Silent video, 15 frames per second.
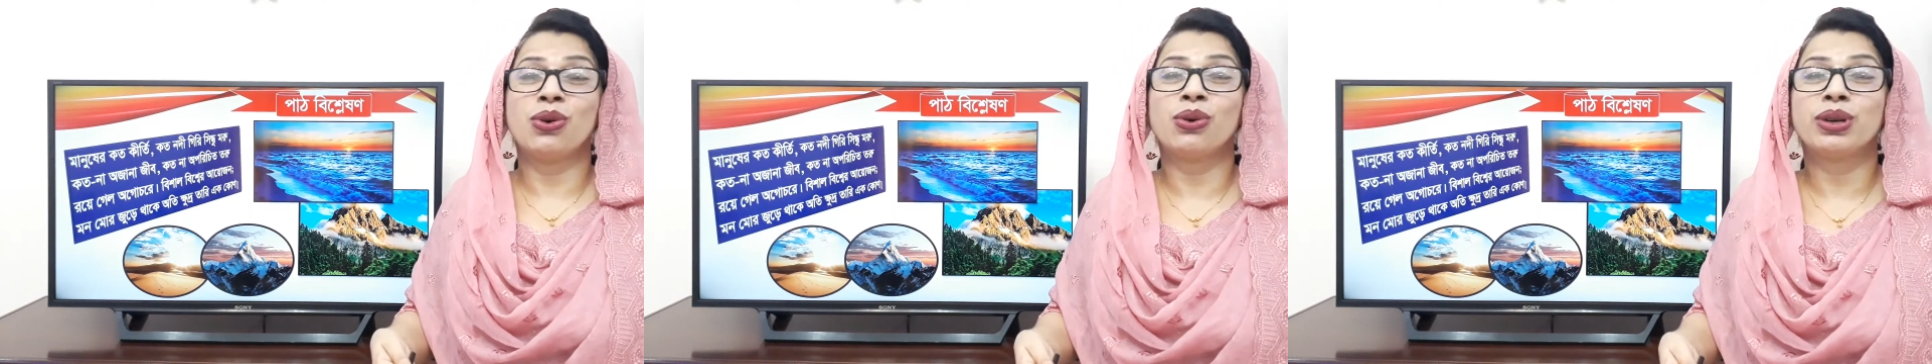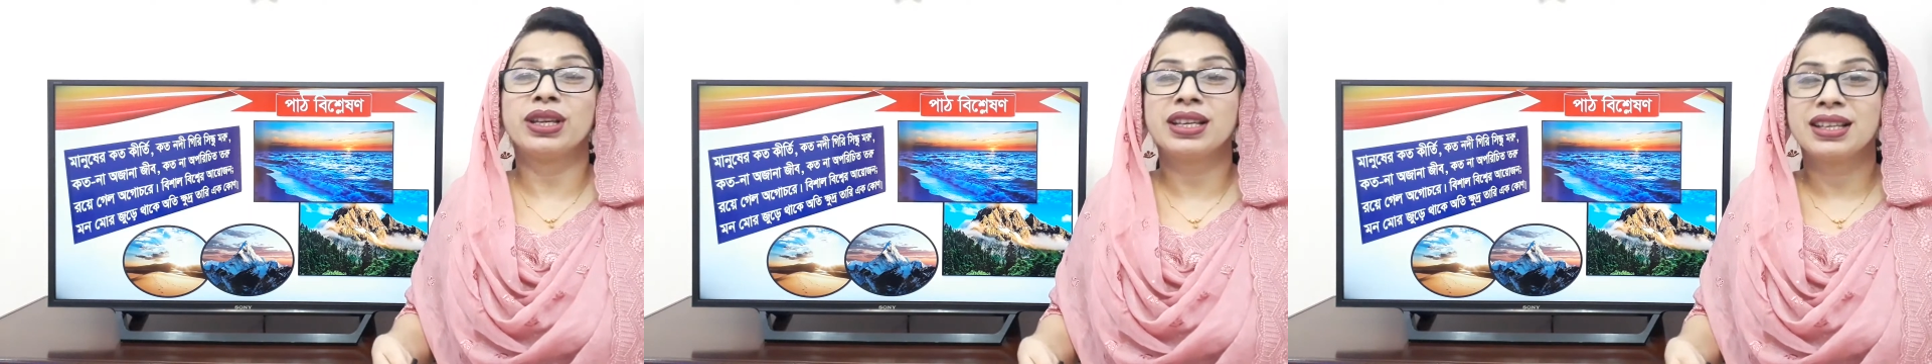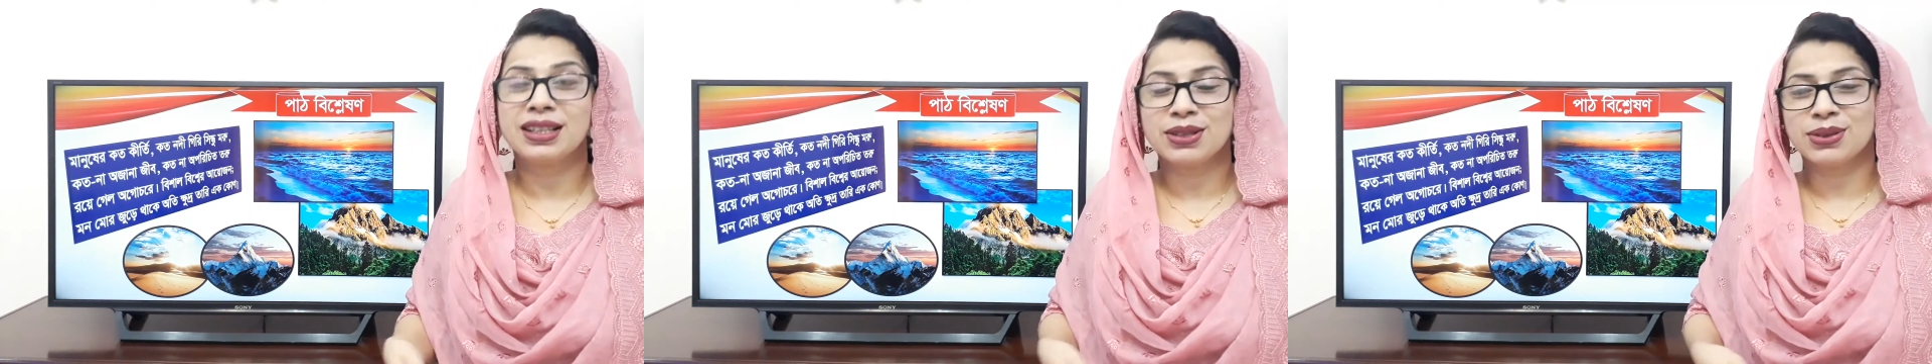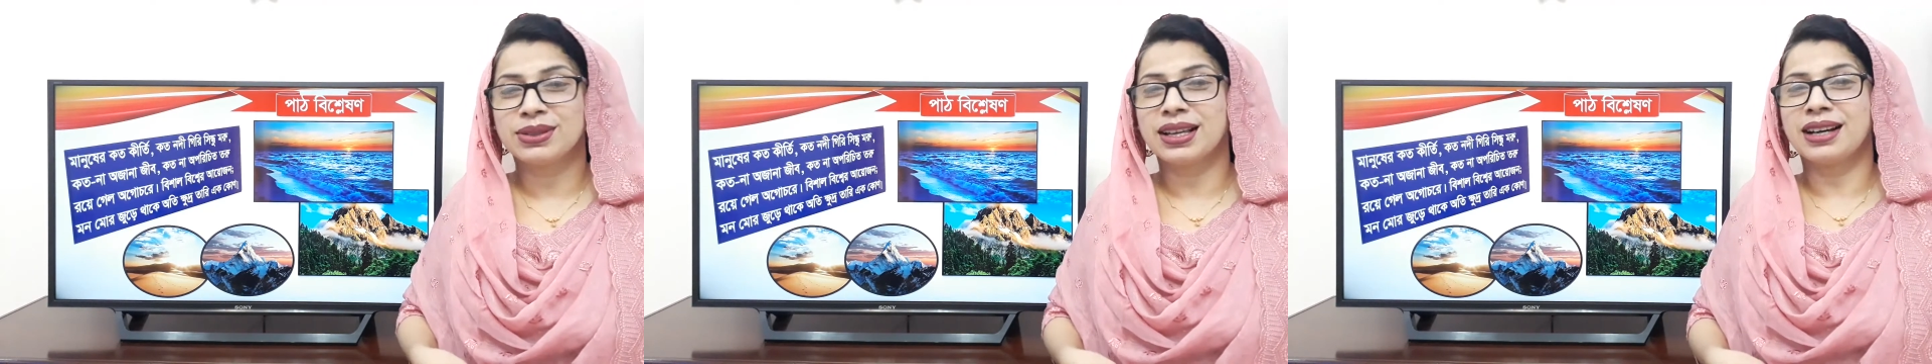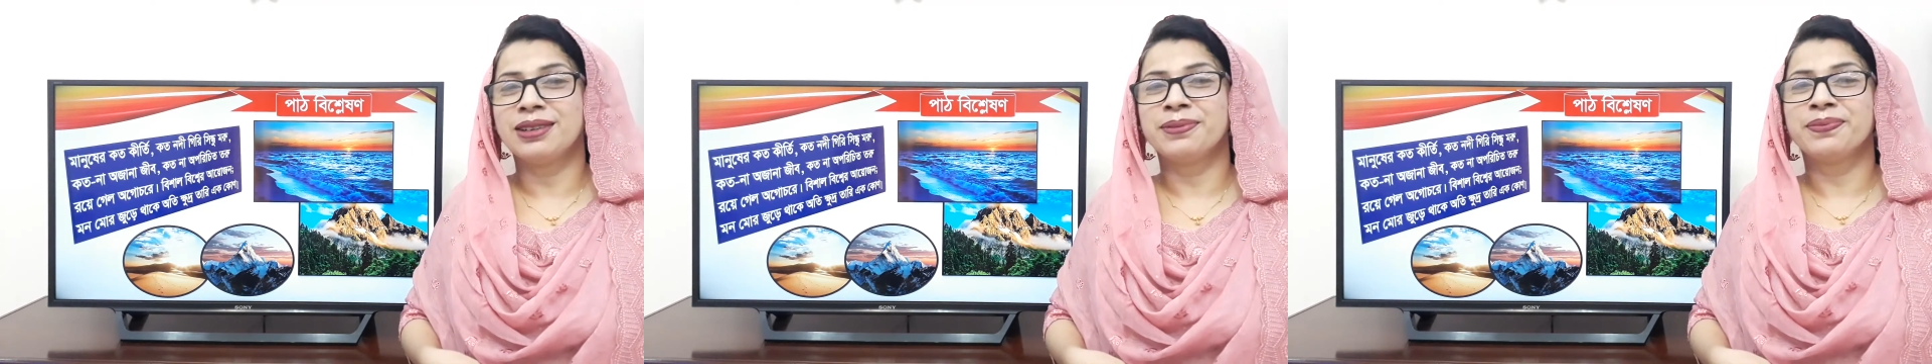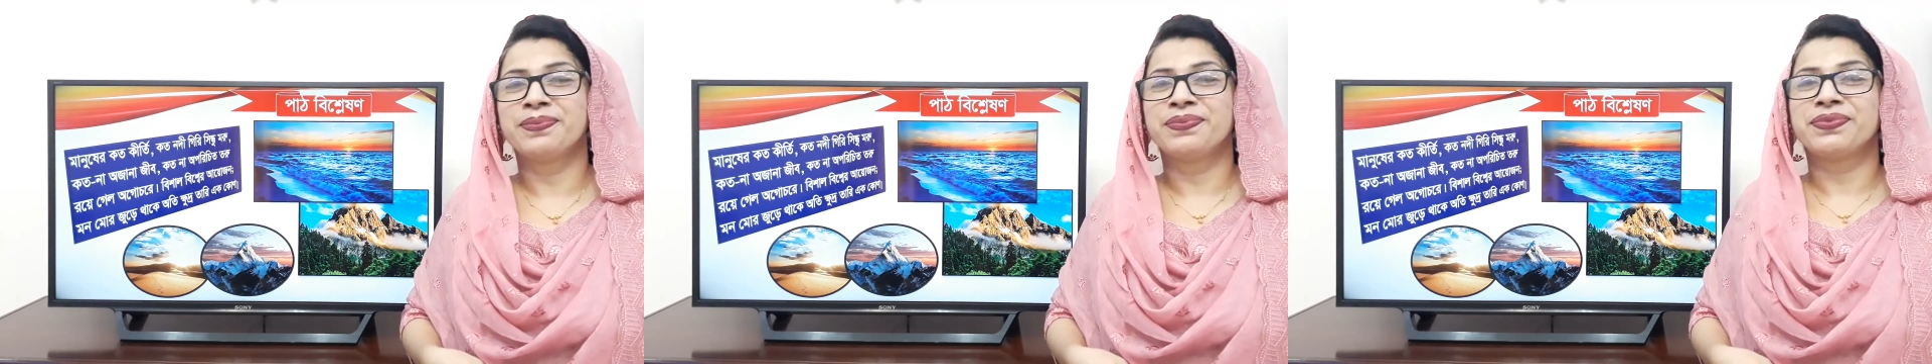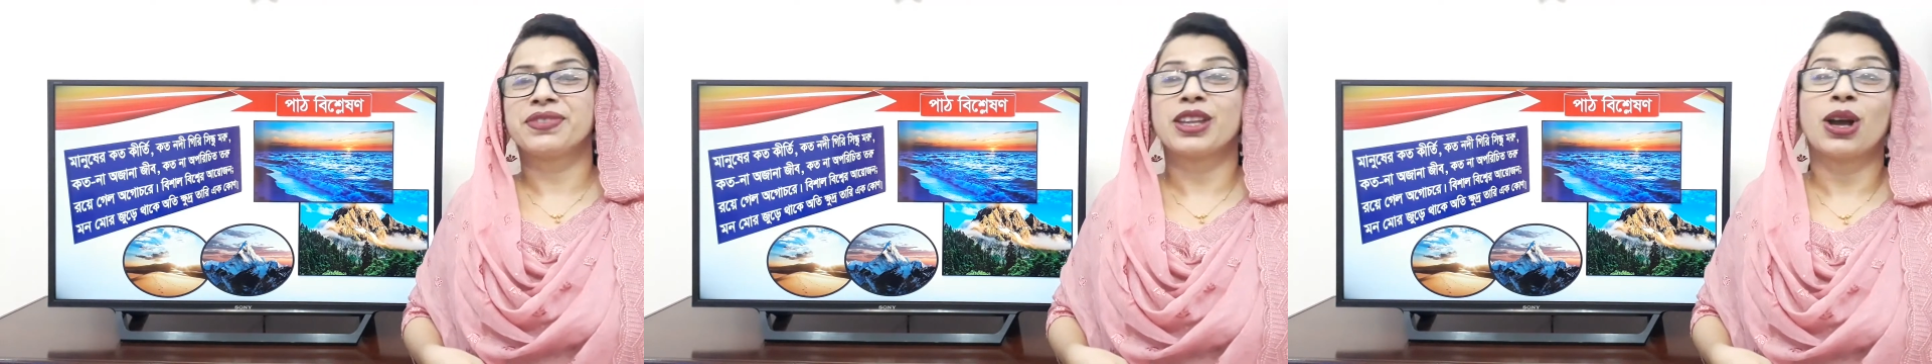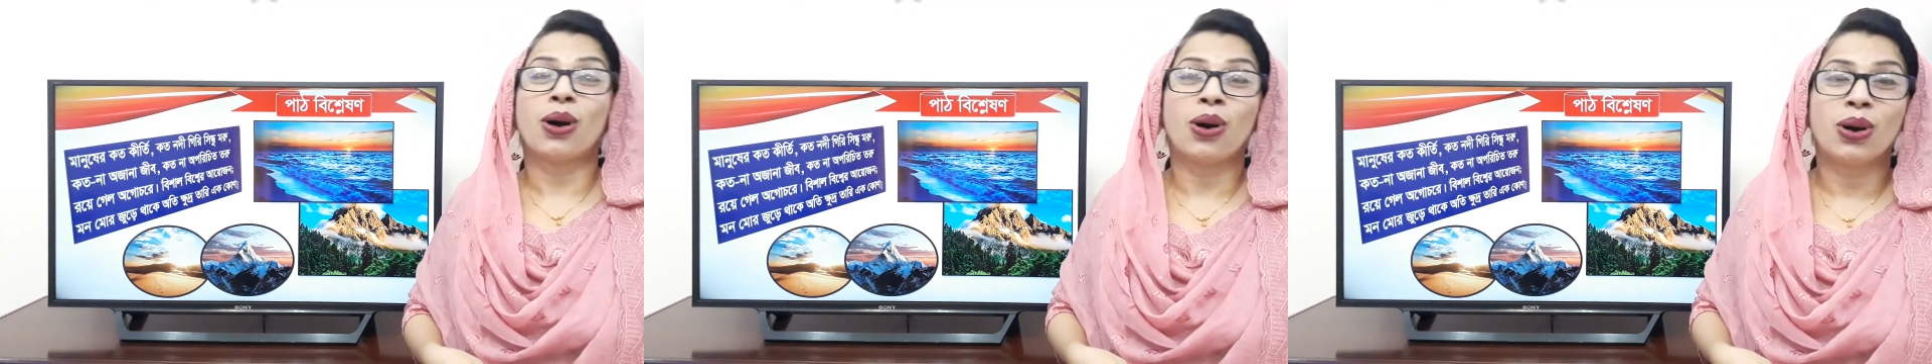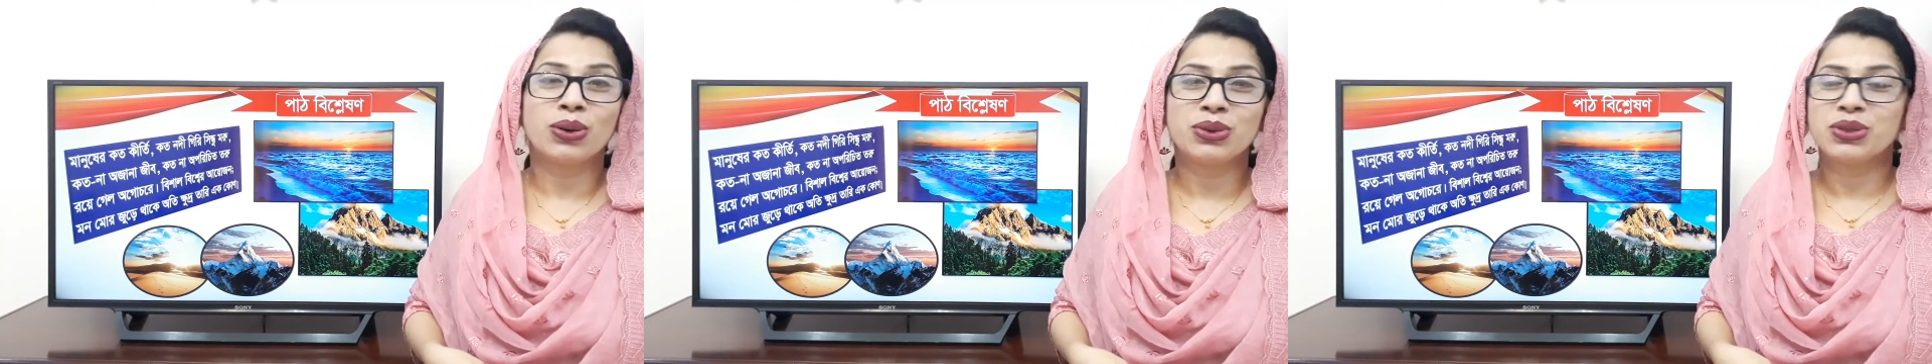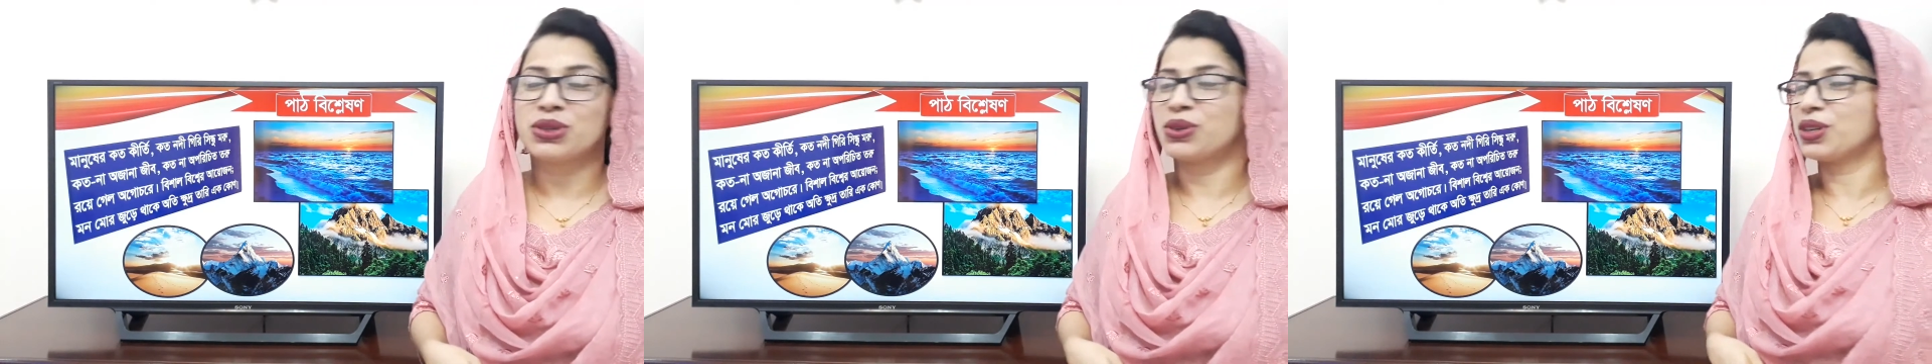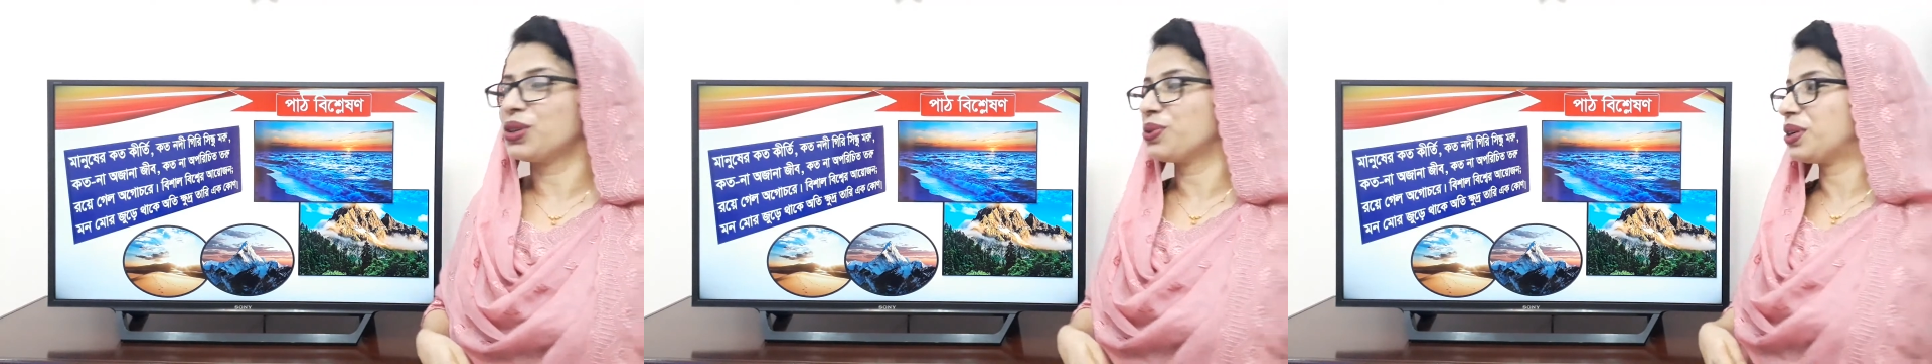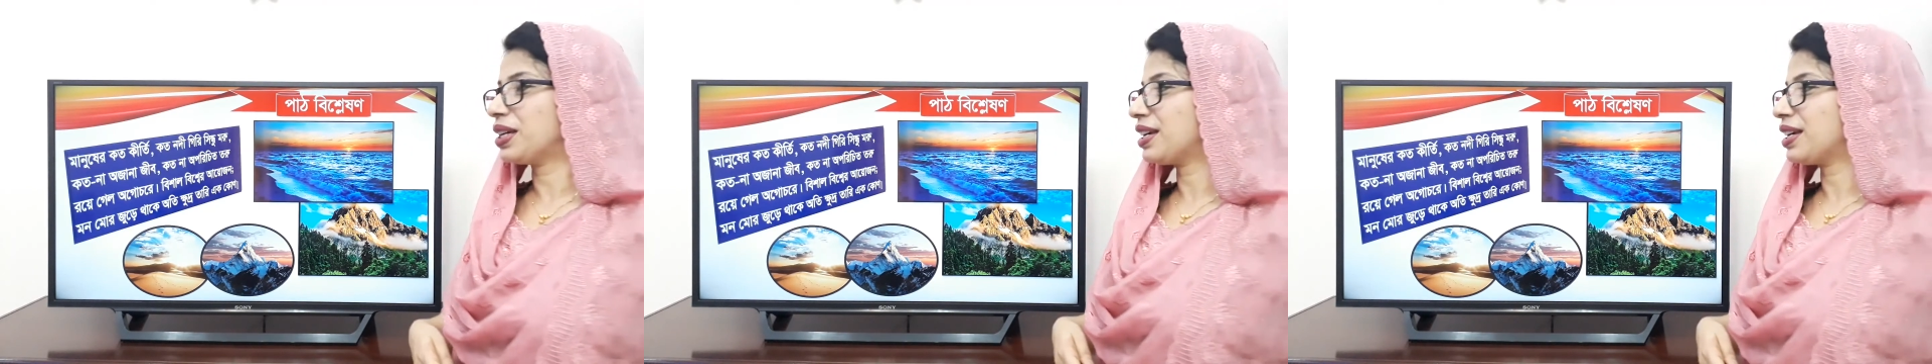অনেক কিছু তার অগোচরে রয়ে